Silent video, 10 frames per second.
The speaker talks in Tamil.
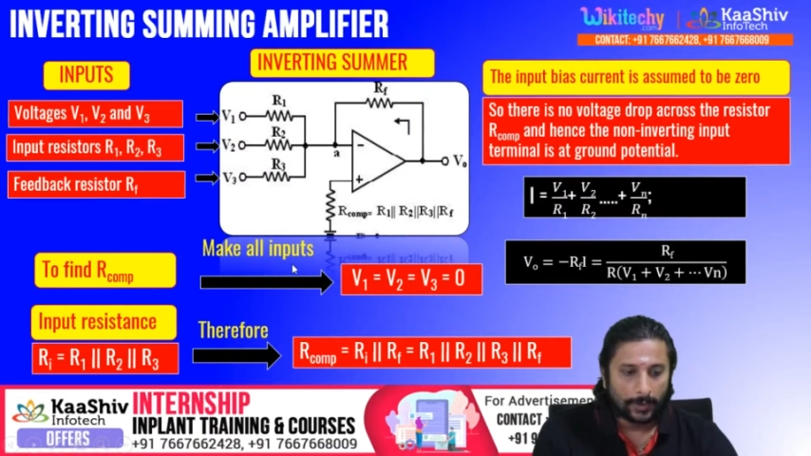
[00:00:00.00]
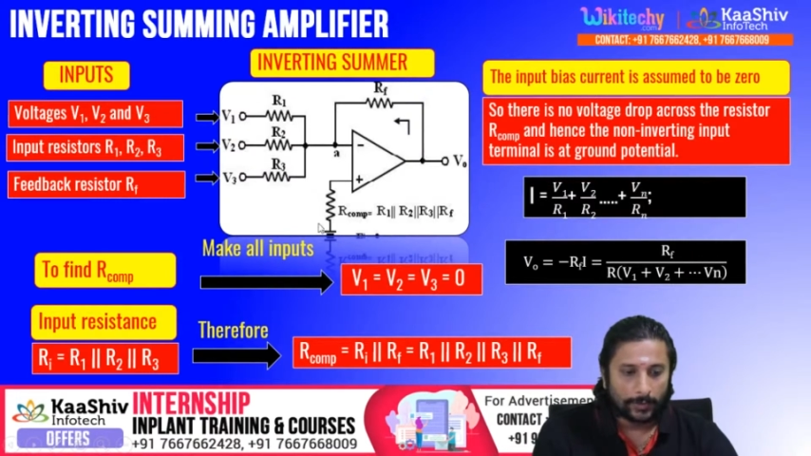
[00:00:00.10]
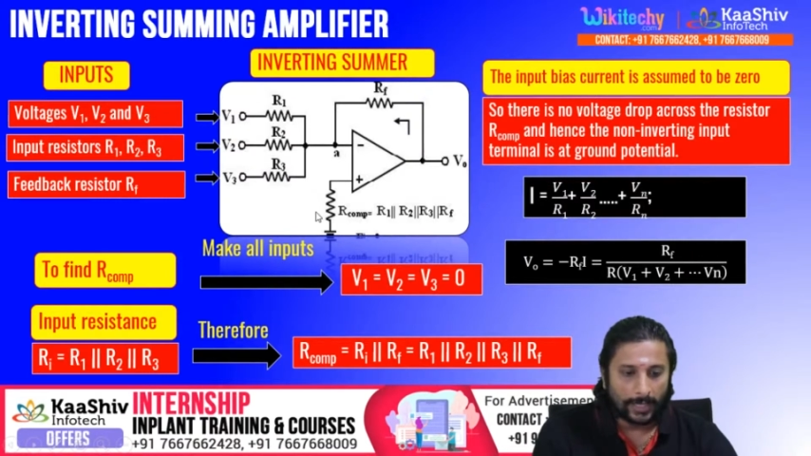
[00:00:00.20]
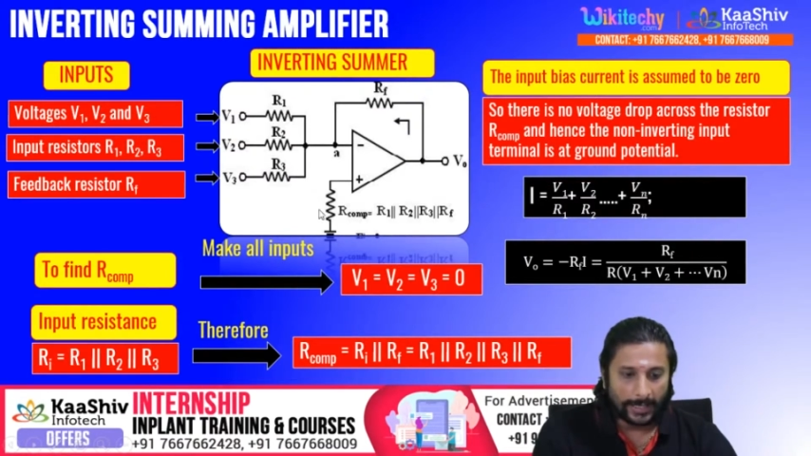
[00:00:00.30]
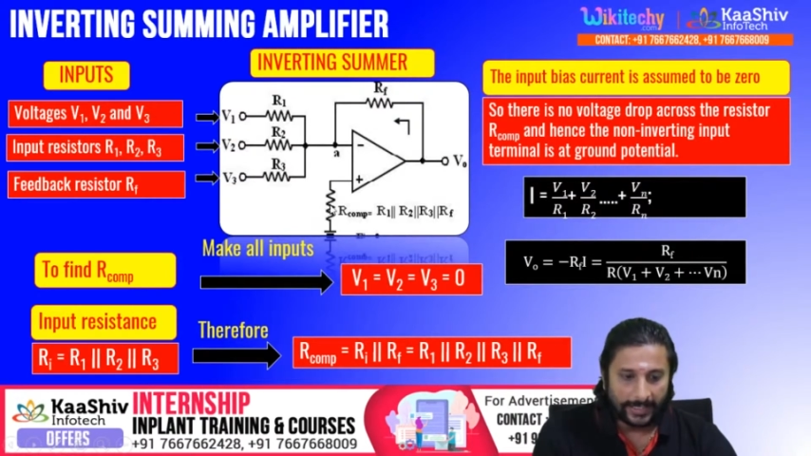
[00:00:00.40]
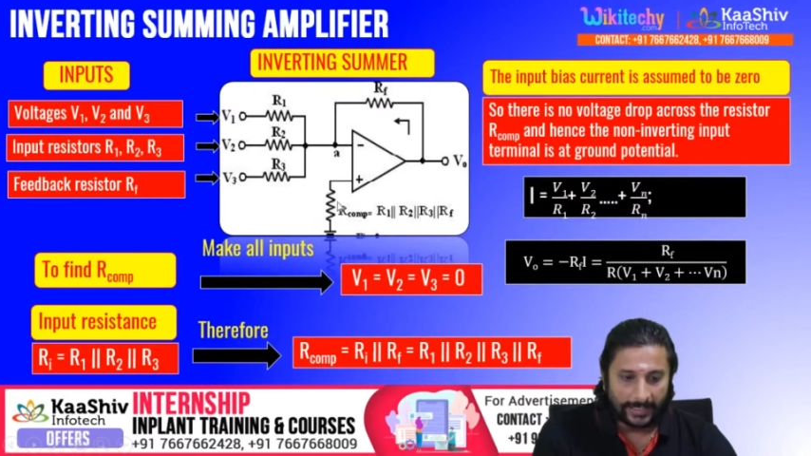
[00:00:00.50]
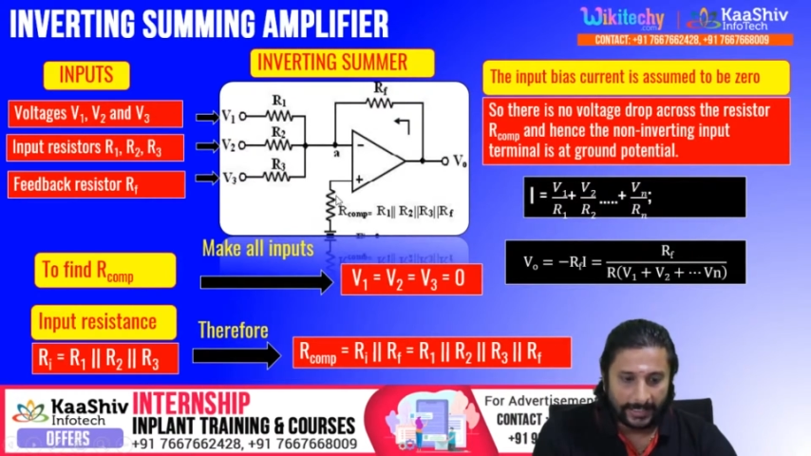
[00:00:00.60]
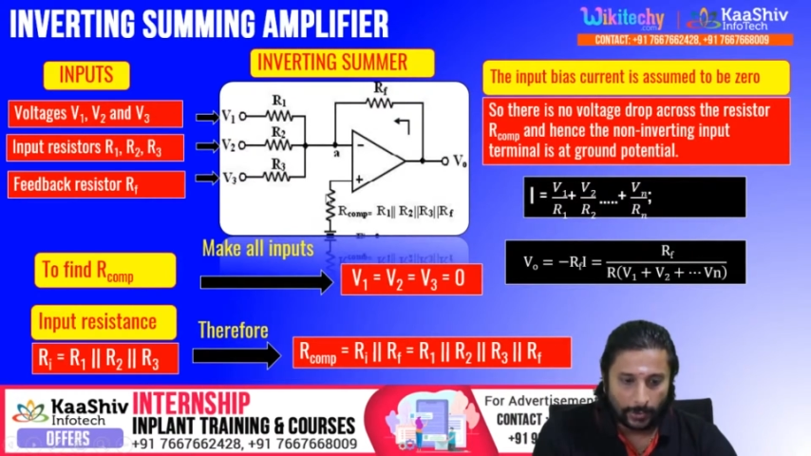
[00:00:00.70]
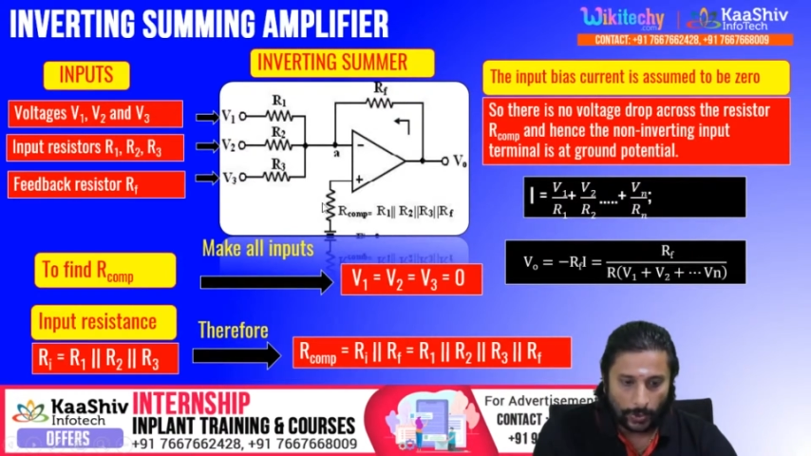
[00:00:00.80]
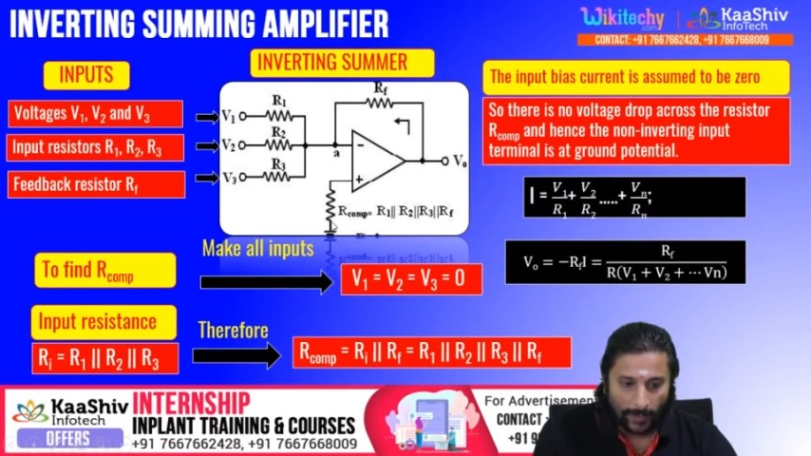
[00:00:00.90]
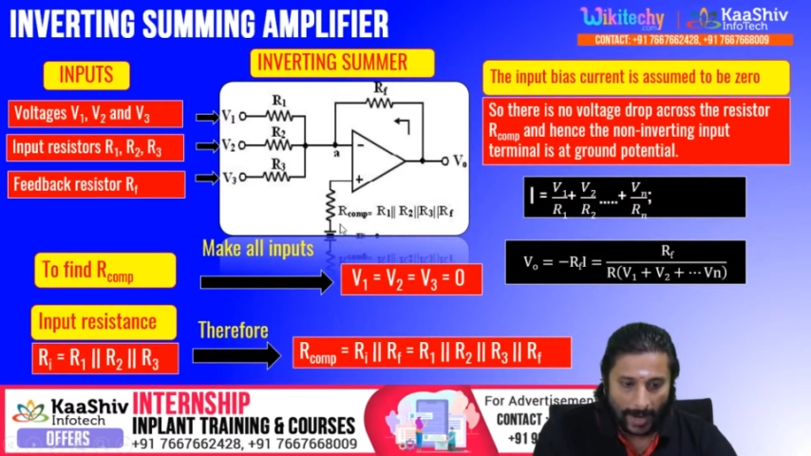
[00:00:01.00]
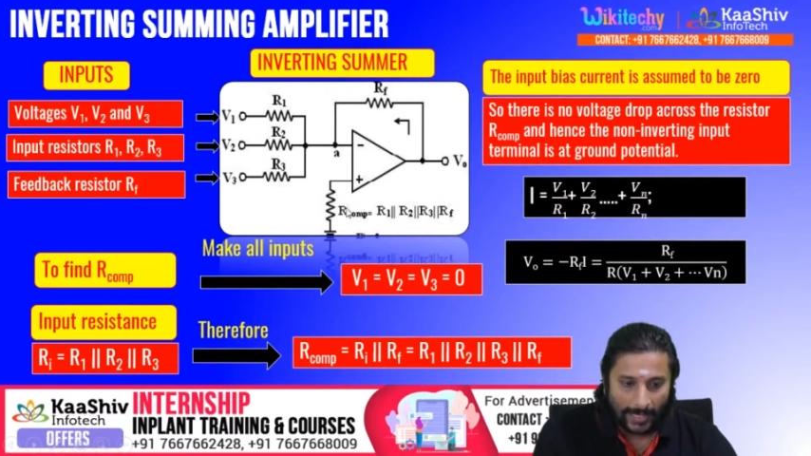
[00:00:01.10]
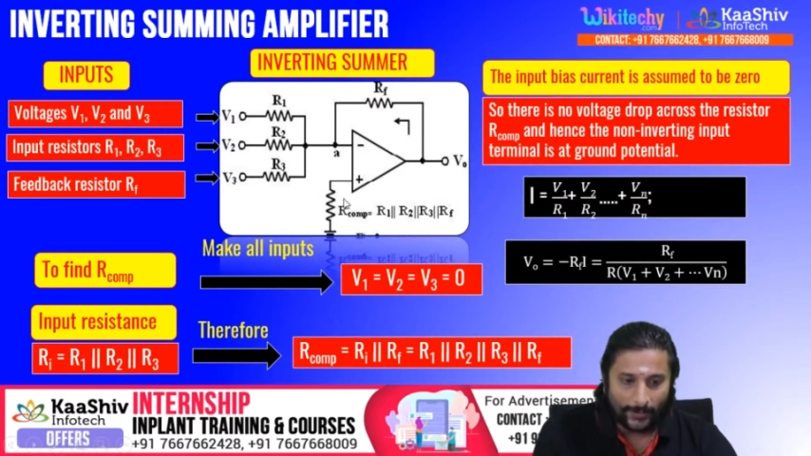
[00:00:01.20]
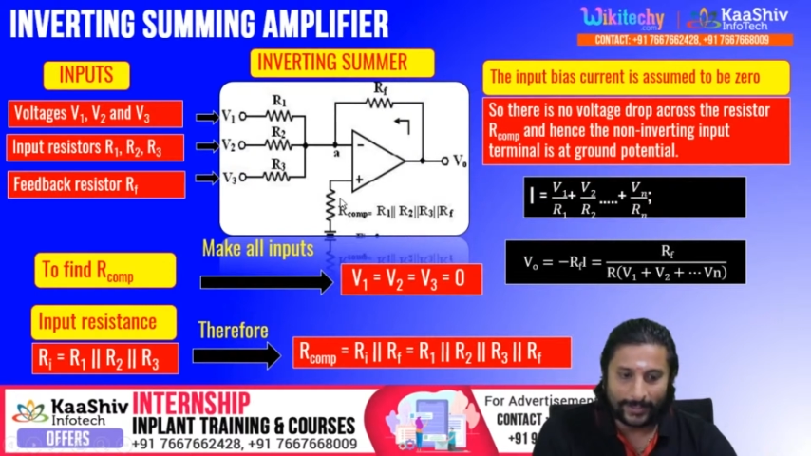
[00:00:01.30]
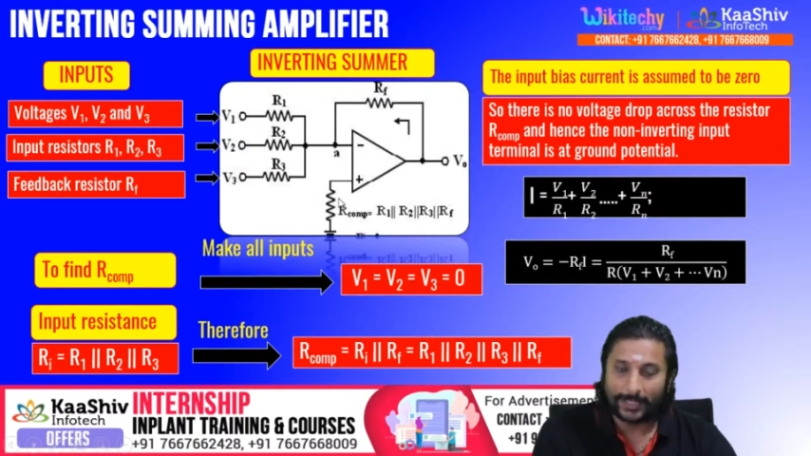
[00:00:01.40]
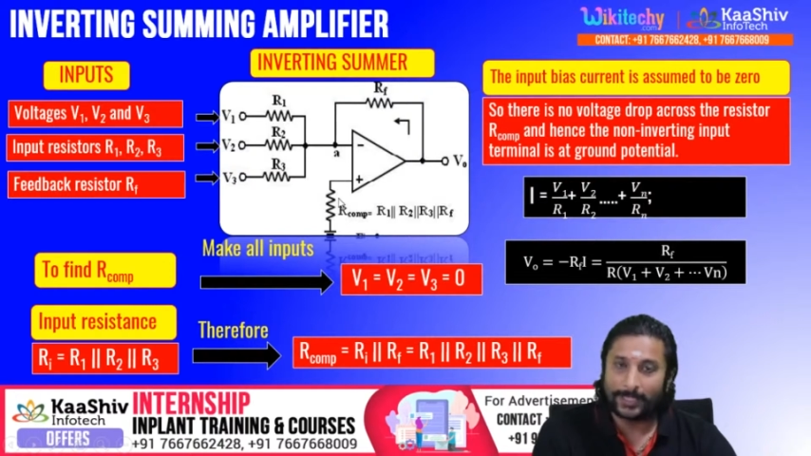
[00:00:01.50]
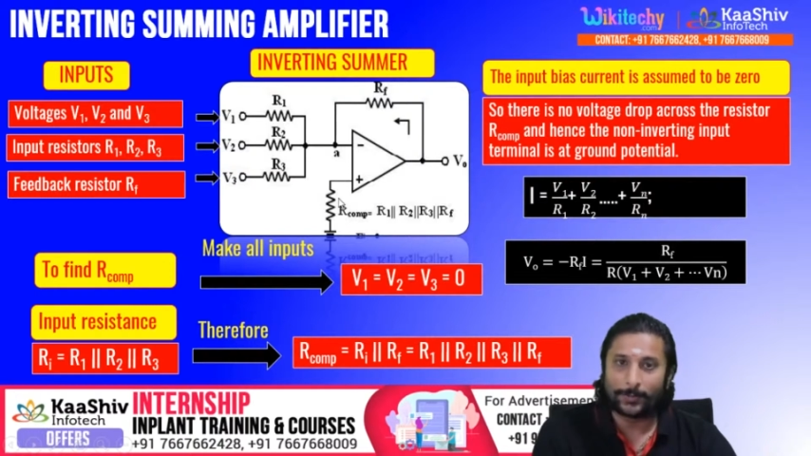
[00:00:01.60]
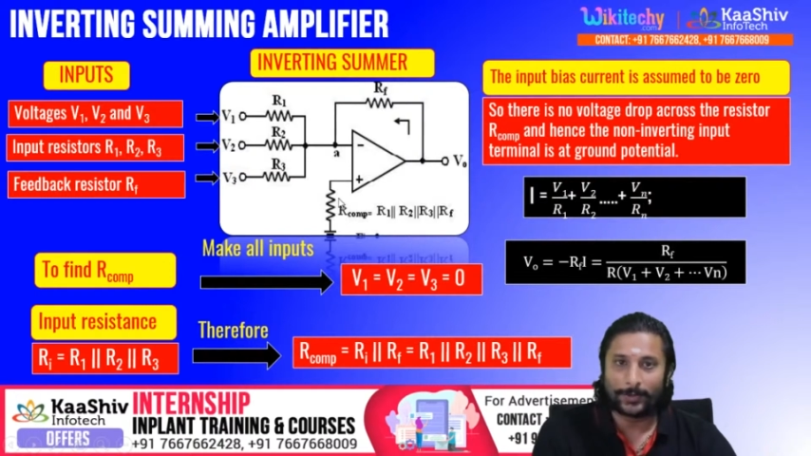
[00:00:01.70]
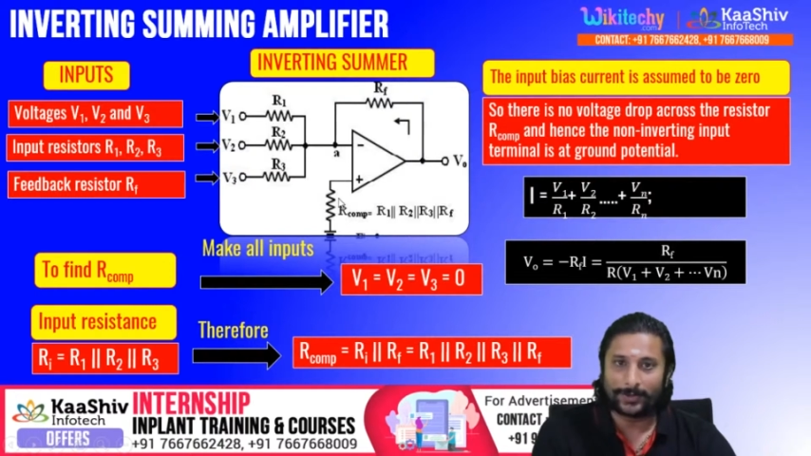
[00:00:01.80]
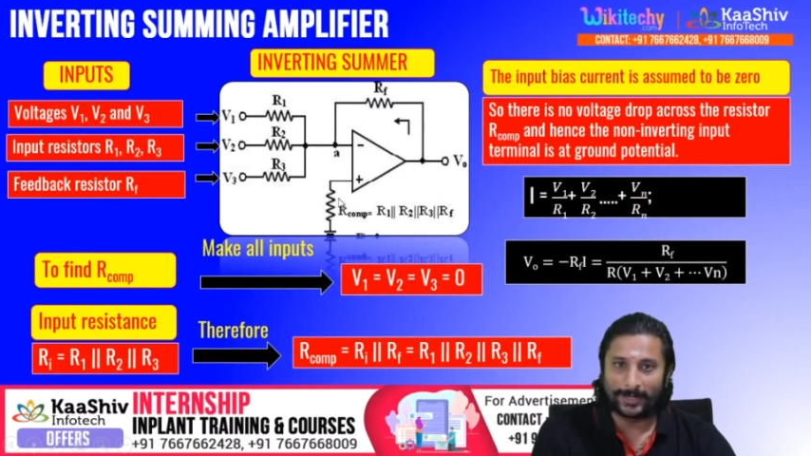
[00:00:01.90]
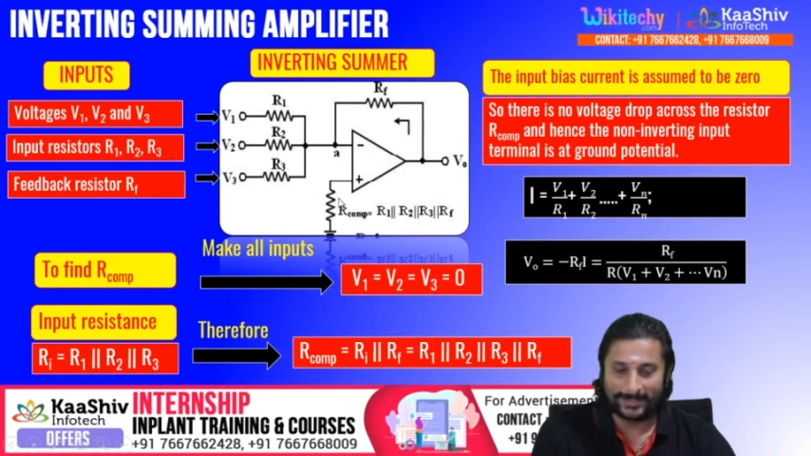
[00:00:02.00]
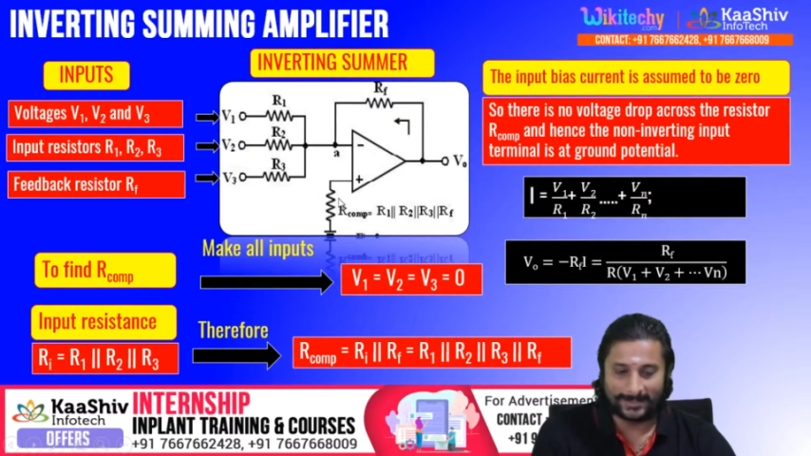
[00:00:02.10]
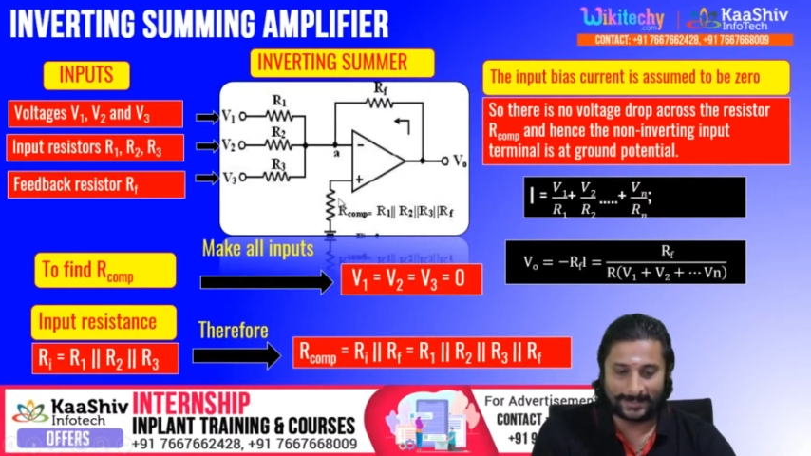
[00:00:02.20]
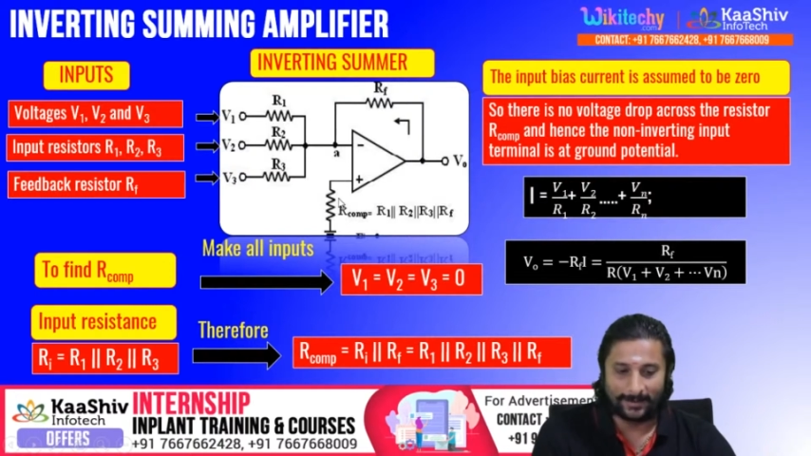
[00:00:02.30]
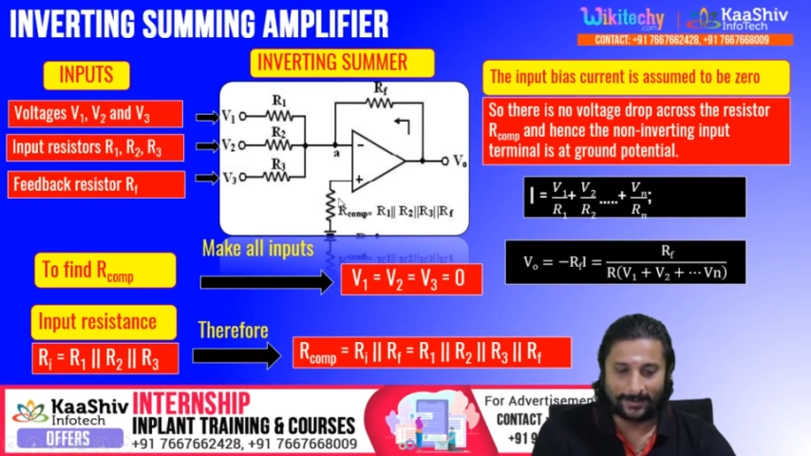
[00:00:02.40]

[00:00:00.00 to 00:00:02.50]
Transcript: நான் நீ இதோட வேல்யூ நீ கண்டுபிடிக்கணும்னு நினச்சினா